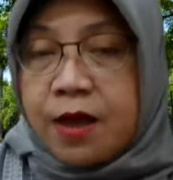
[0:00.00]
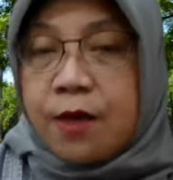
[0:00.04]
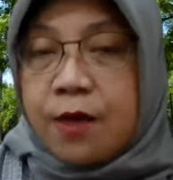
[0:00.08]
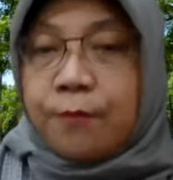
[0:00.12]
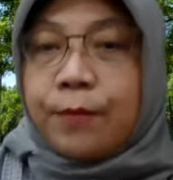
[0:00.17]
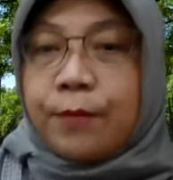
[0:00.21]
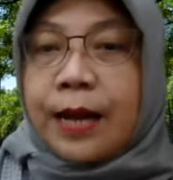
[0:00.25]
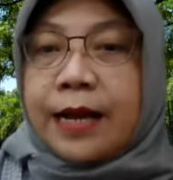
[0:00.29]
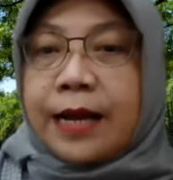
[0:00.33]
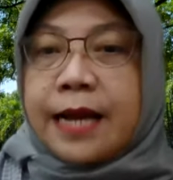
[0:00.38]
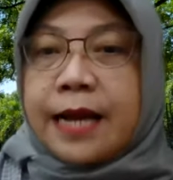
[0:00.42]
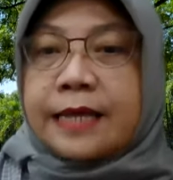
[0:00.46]

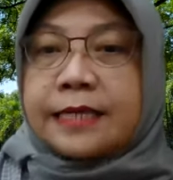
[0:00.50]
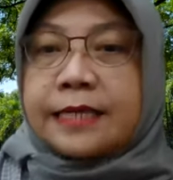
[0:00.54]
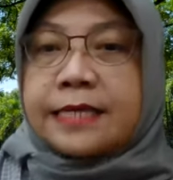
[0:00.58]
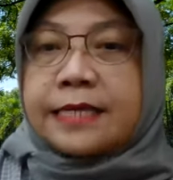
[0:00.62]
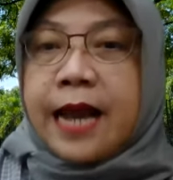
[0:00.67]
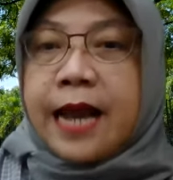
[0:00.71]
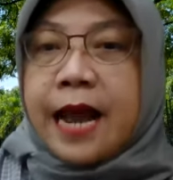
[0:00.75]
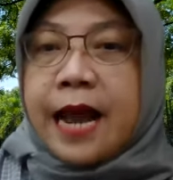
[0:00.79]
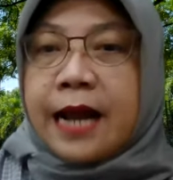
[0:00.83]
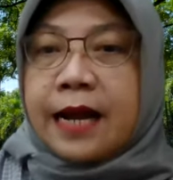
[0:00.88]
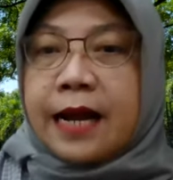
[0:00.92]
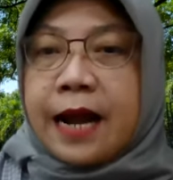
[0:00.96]
maka
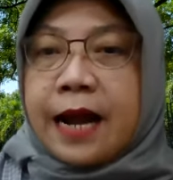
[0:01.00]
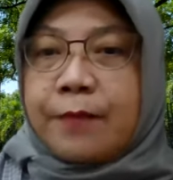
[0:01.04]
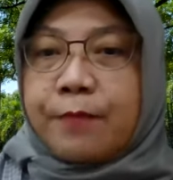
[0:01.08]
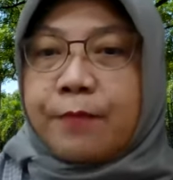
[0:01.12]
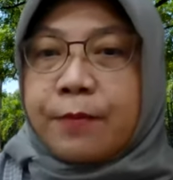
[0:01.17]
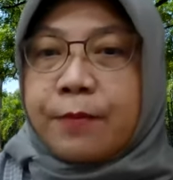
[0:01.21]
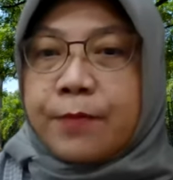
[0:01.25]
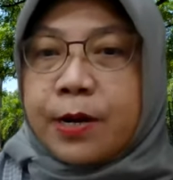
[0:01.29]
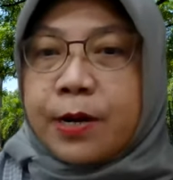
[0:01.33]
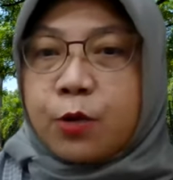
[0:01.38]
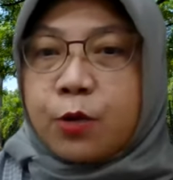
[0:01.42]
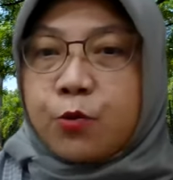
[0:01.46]
dia akan
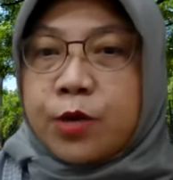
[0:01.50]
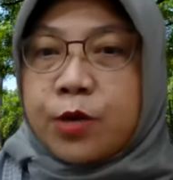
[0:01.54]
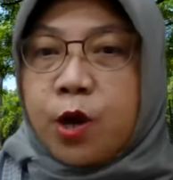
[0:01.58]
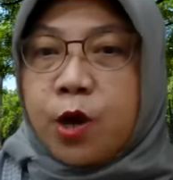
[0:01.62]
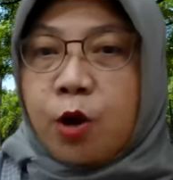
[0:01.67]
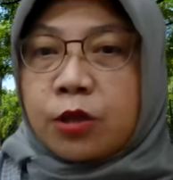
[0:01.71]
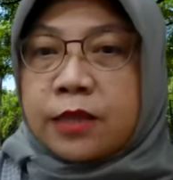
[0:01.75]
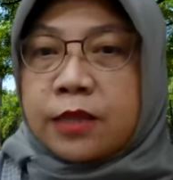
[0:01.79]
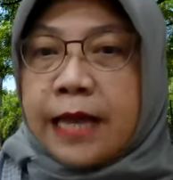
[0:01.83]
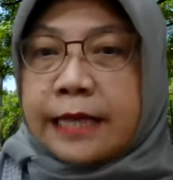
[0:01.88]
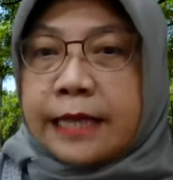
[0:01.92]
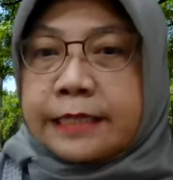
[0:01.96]
memenuhi
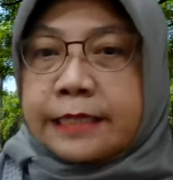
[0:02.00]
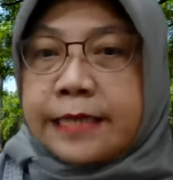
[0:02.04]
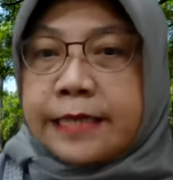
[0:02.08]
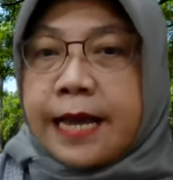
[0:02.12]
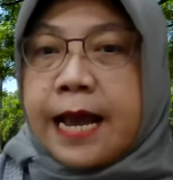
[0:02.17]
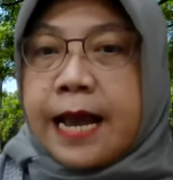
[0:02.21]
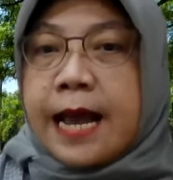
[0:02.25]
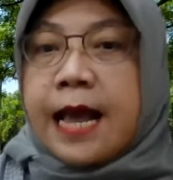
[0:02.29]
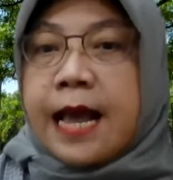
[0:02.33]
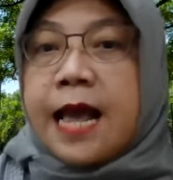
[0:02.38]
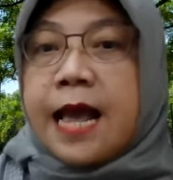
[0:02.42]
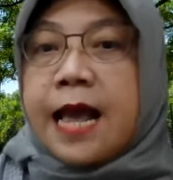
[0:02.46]

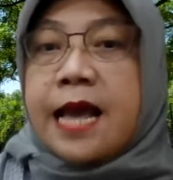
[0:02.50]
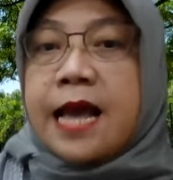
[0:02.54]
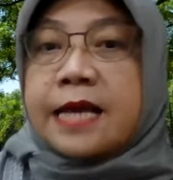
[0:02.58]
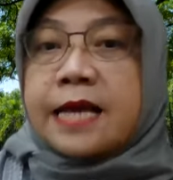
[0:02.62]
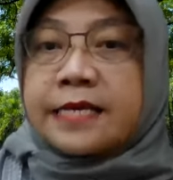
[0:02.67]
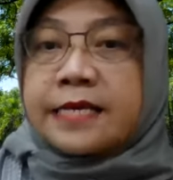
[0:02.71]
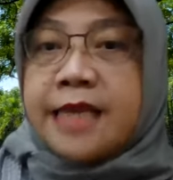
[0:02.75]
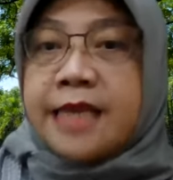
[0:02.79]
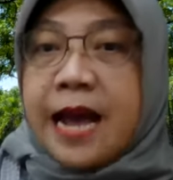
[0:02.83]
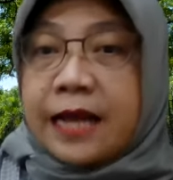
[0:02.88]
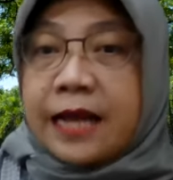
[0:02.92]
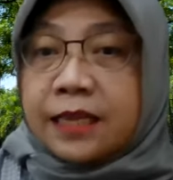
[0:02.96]
otaknya
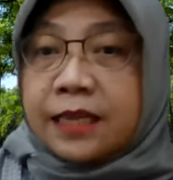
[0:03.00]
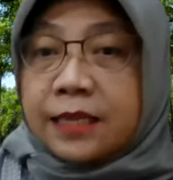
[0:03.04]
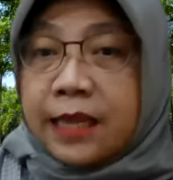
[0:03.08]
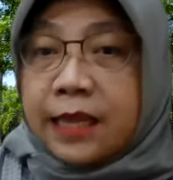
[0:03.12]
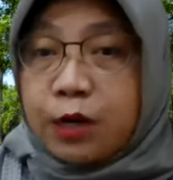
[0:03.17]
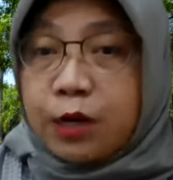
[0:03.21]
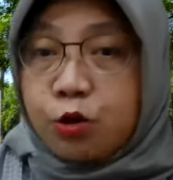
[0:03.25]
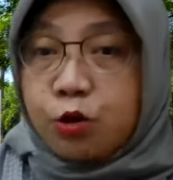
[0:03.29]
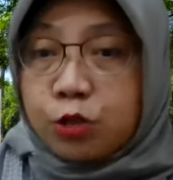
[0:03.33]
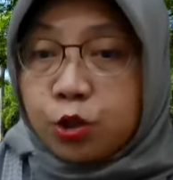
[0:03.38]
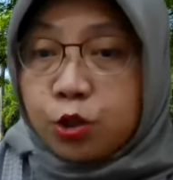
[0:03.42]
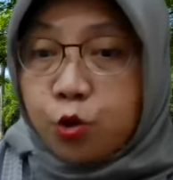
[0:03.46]
yang
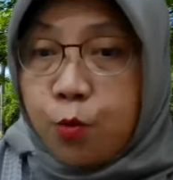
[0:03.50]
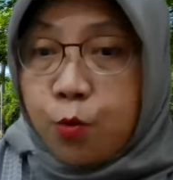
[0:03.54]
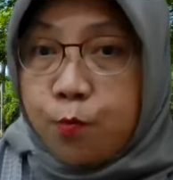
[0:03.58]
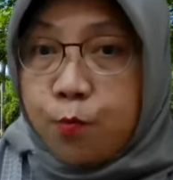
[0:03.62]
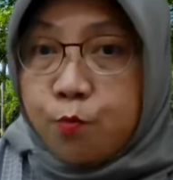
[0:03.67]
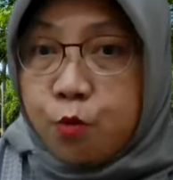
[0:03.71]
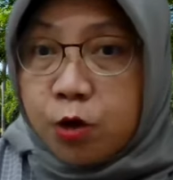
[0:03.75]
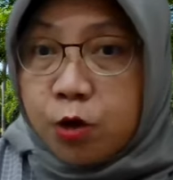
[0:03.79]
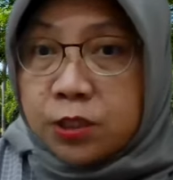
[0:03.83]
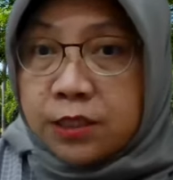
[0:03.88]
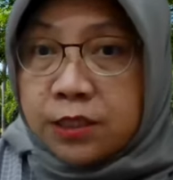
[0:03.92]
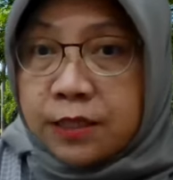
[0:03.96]
terus
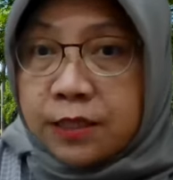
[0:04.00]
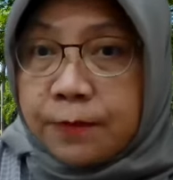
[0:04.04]
tumbuh